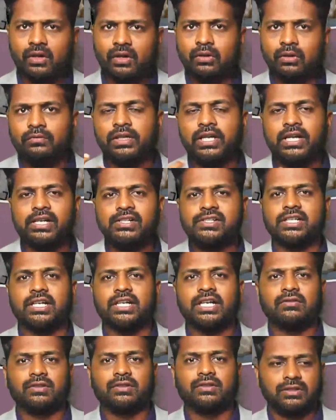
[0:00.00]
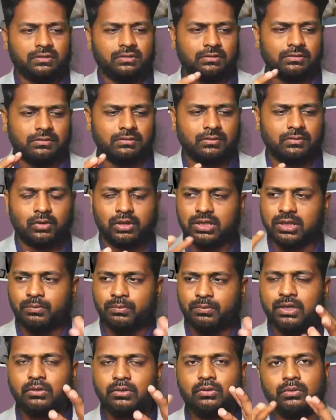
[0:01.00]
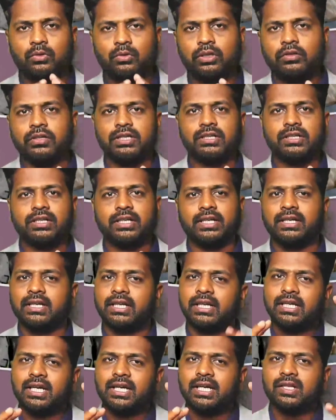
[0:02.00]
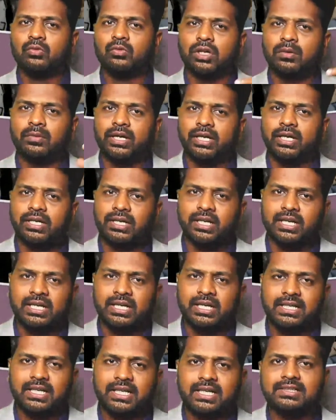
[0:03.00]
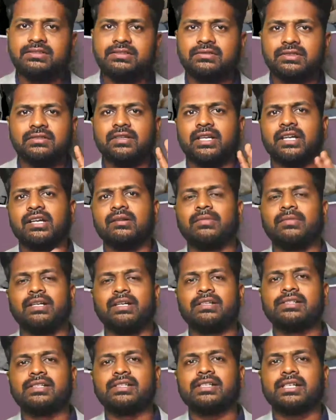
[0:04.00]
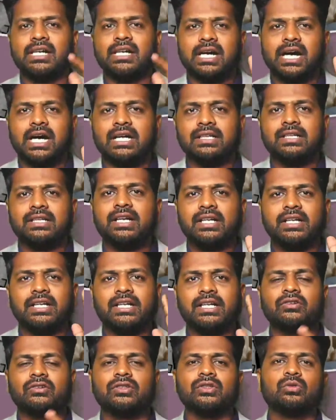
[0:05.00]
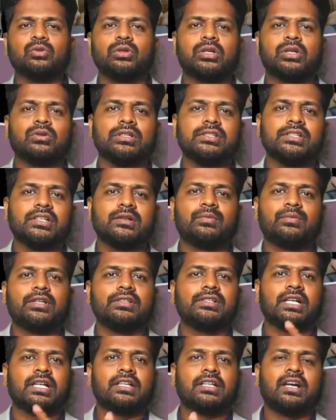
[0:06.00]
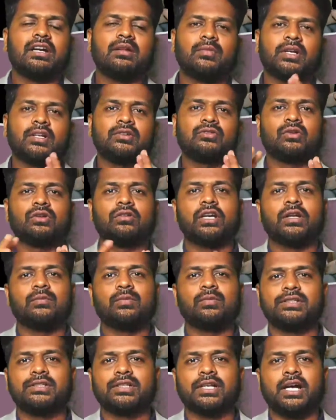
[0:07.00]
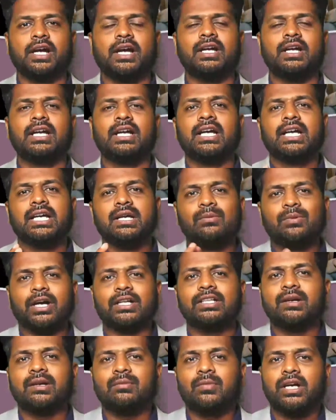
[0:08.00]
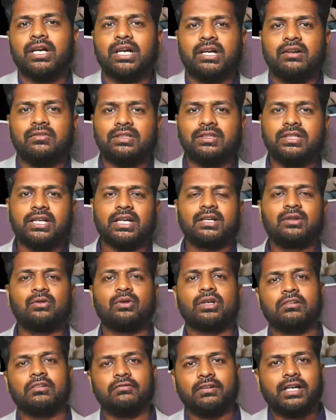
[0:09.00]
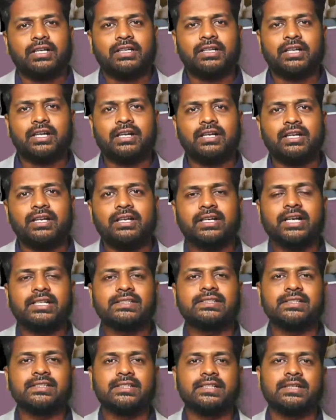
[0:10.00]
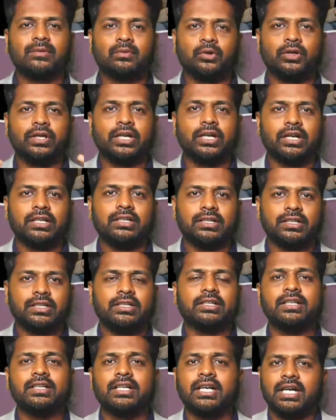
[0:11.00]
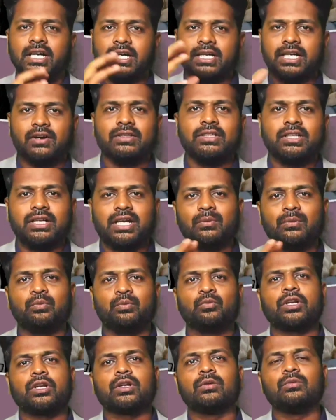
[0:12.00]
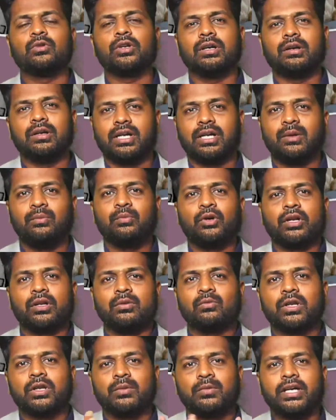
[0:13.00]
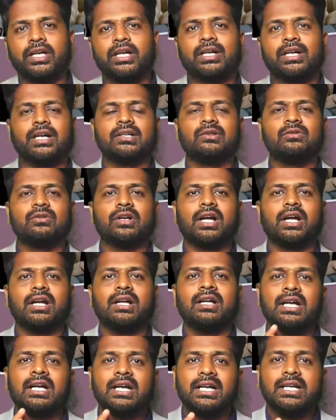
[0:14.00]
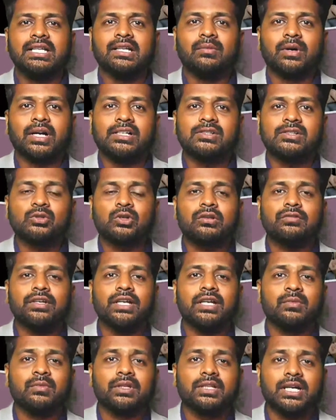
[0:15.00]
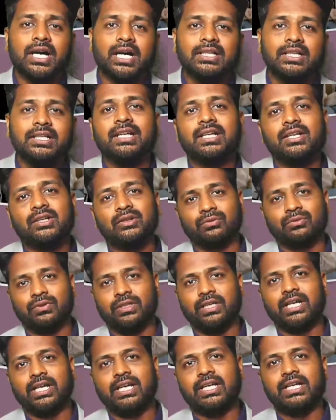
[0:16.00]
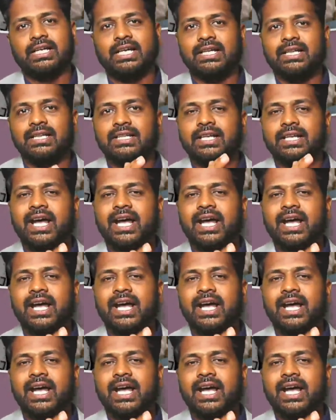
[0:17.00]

ஒரு ஃபினான்ஷியலாக நான் வந்து ஒரு தப்பான ஒரு முடிவு எடுத்துட்டேன் அது மூலமாக எனக்கு நிறைய காசு வந்து விரயமாயிடுச்சு அதனால எனக்கு வந்து குற்ற உணர்ச்சி ஏற்பட்டுச்சு அதனால மனசோர்வு ஏற்பட்டுச்சுன்னா இப்போ அதே மாதிரி நான் வந்து கடன் உடனே வாங்கி நிறைய காசை போய் எடுத்துக்கிட்டு நான் வந்து ட்ரிப் போகிறது ட்ரிப் போகிறது மூலமாக என்ன ஆகும்னா இந்த மனசோர்வு என்பது அதிகரிக்கும் ஏன்னா எந்த